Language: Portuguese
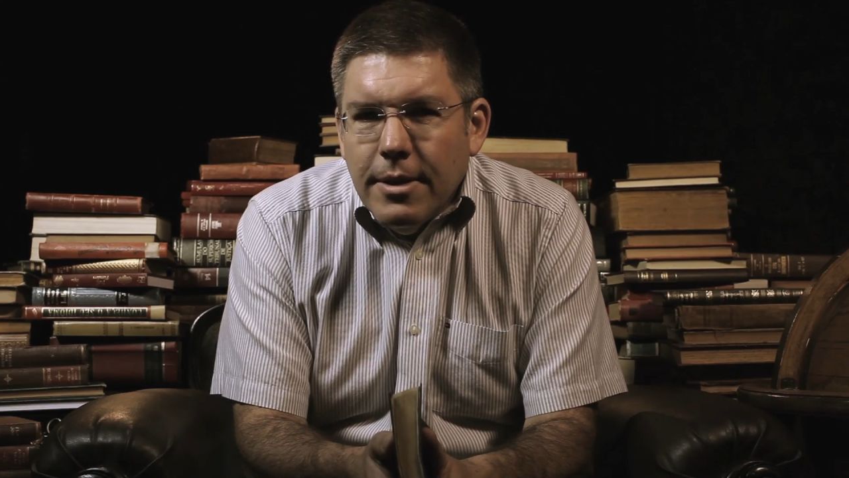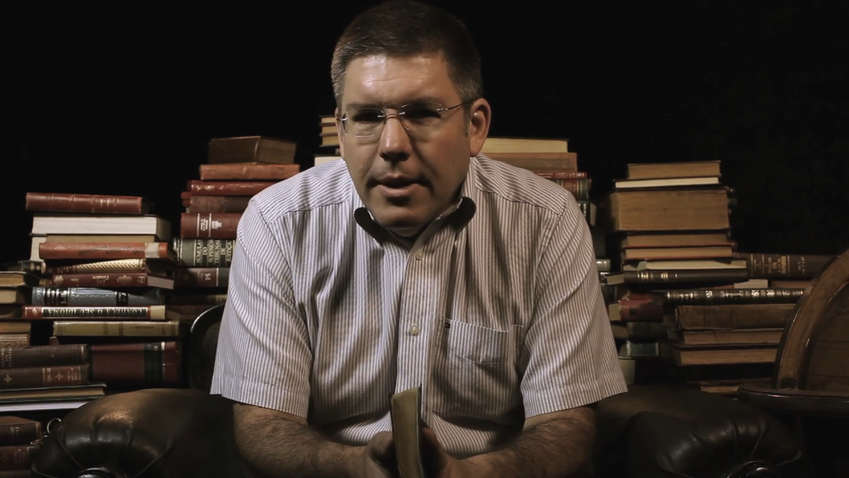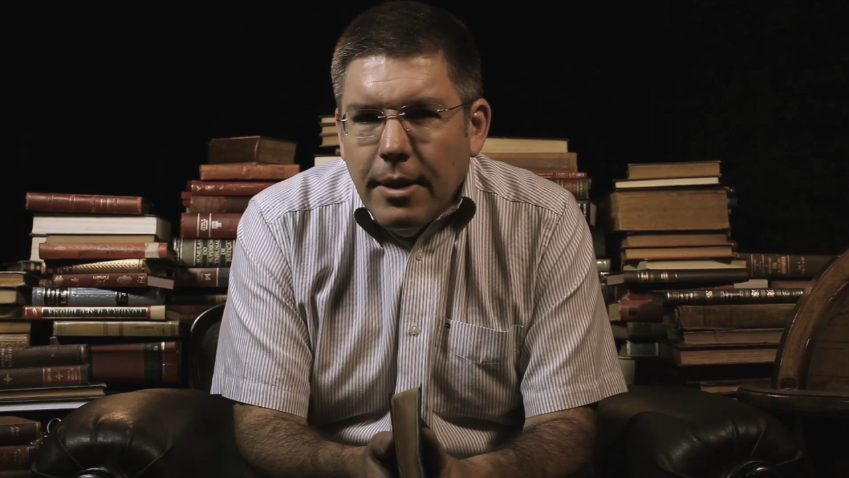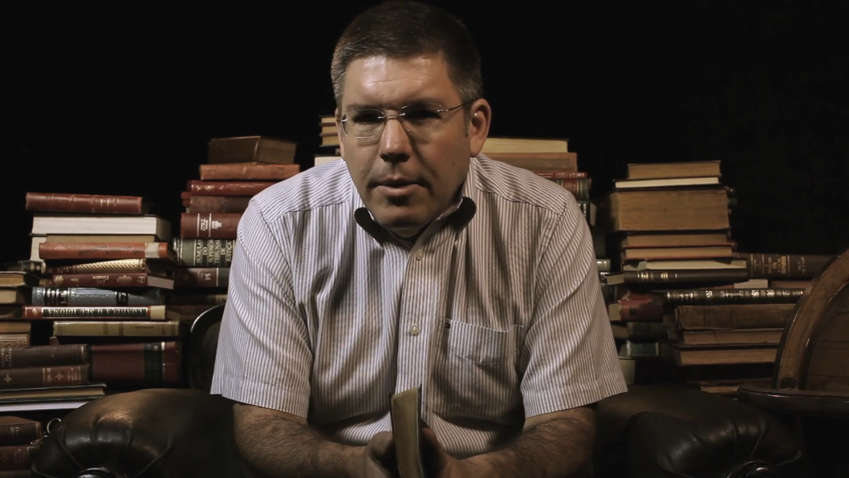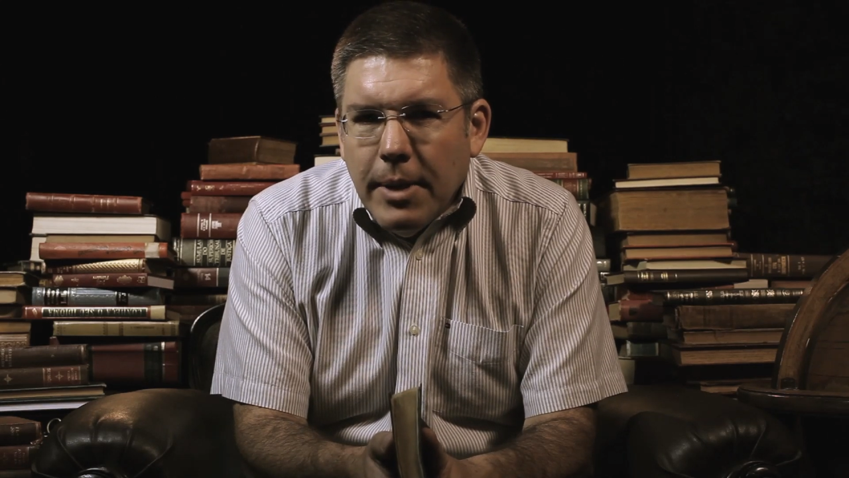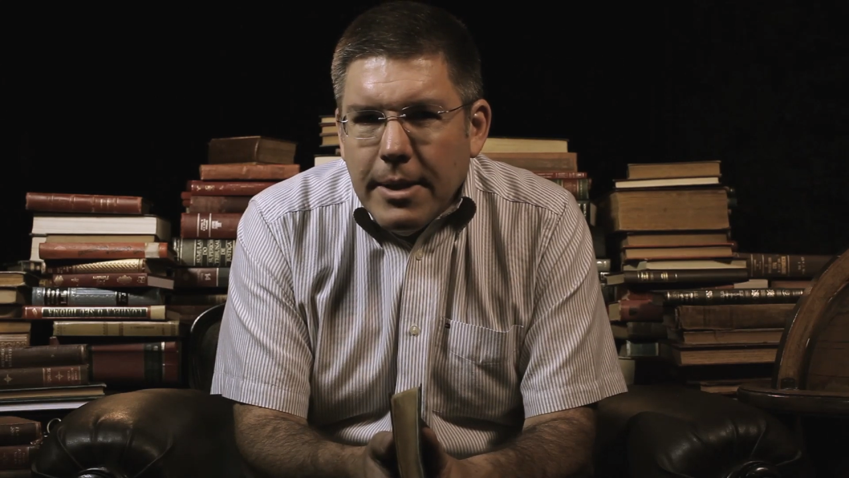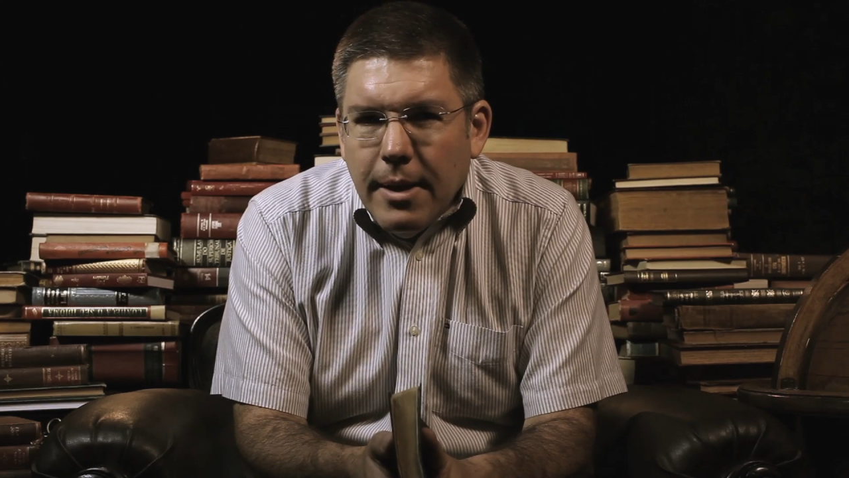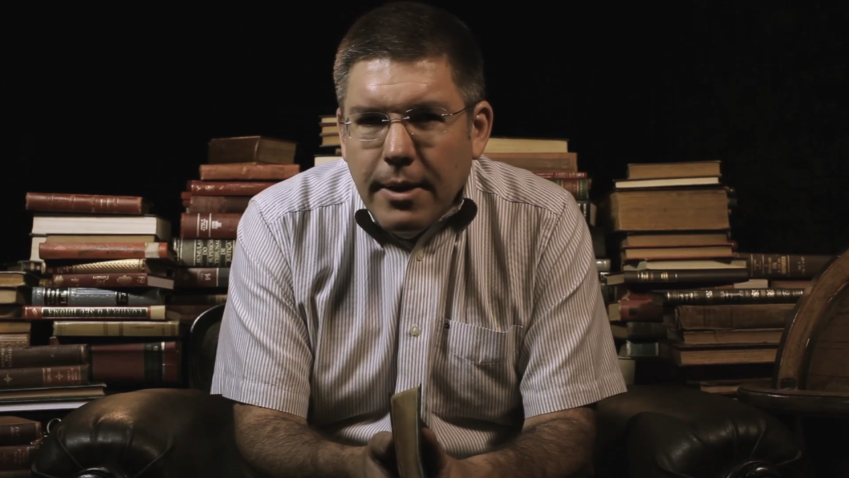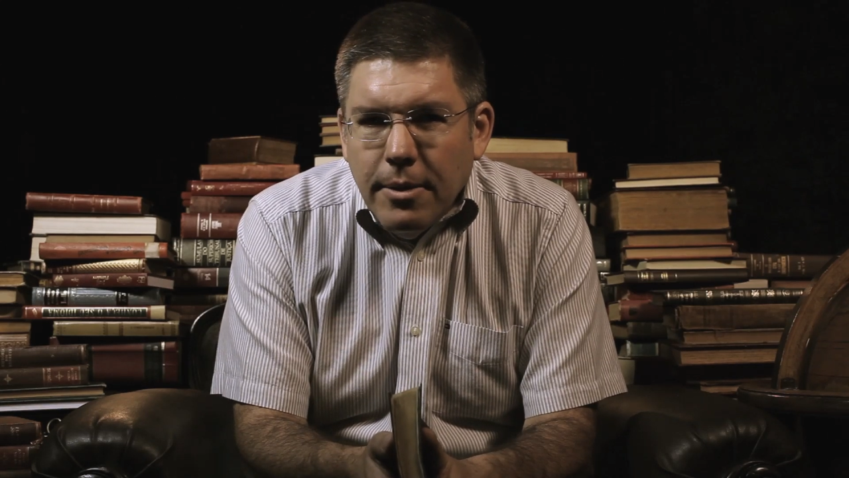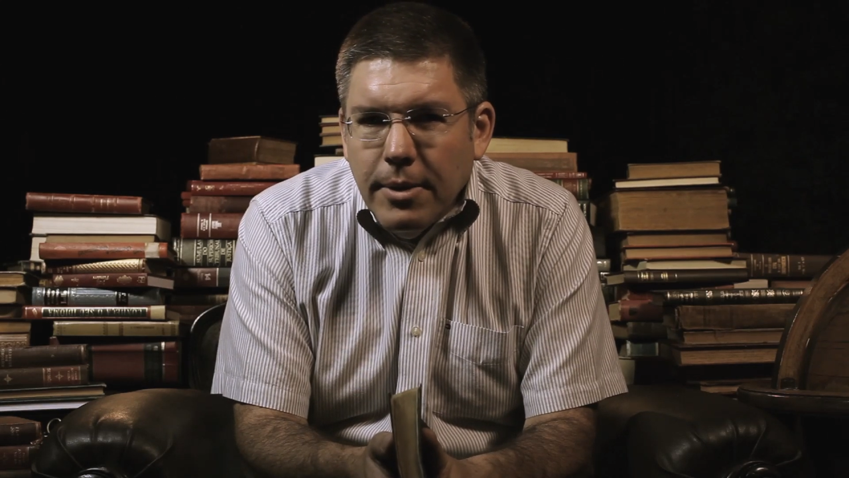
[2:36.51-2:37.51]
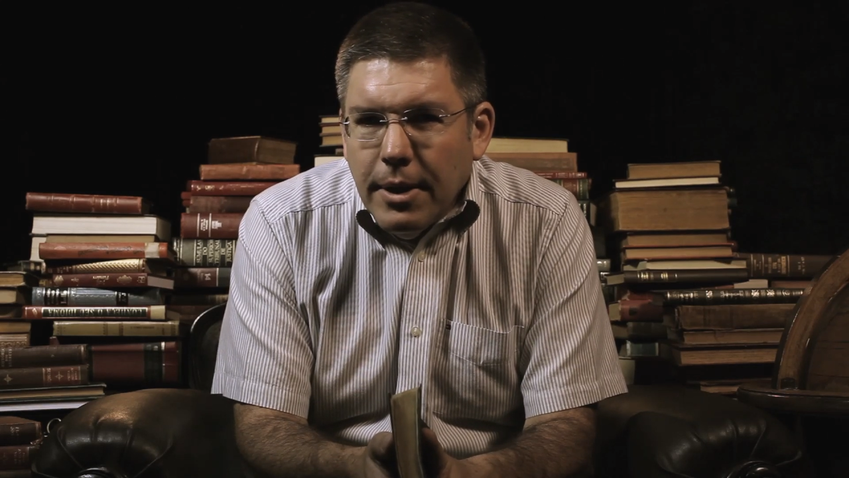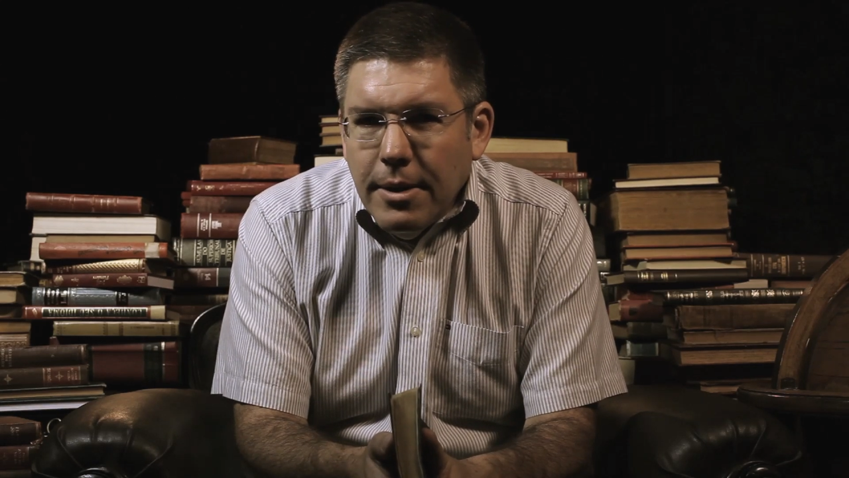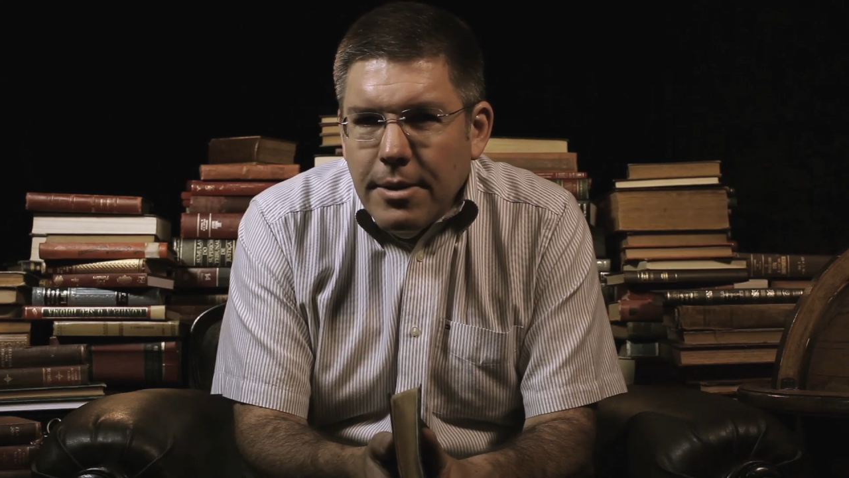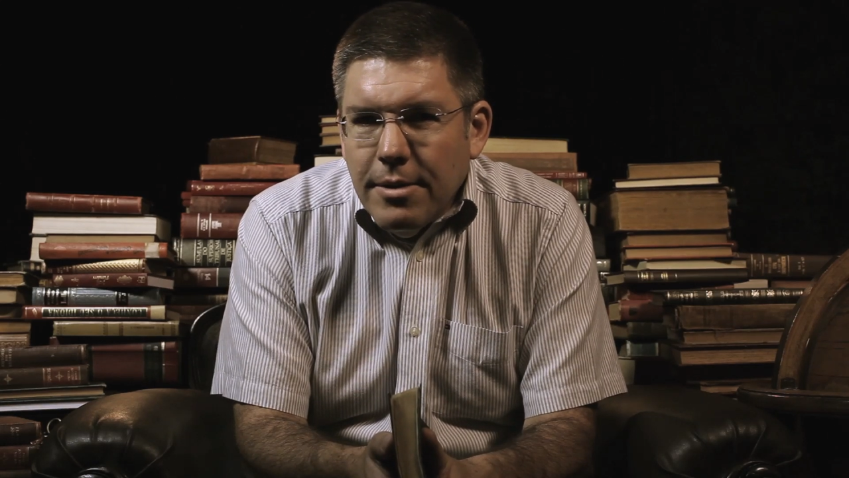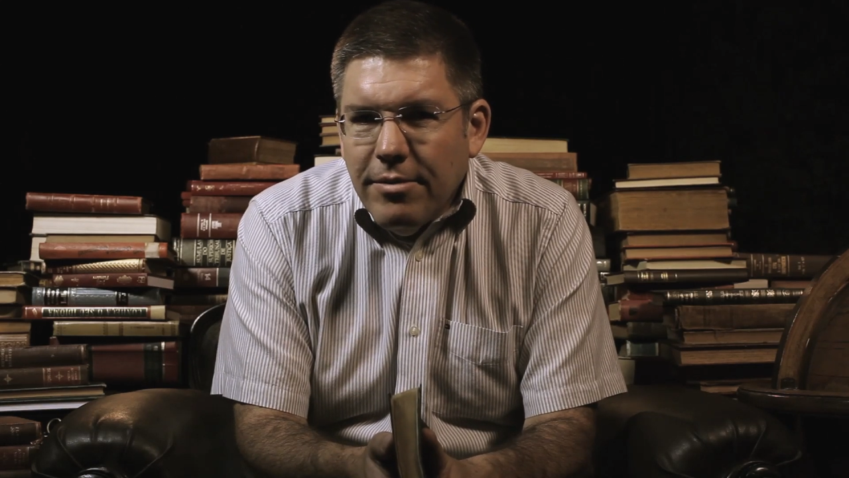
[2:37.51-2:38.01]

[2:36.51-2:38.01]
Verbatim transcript: que bastariam 15,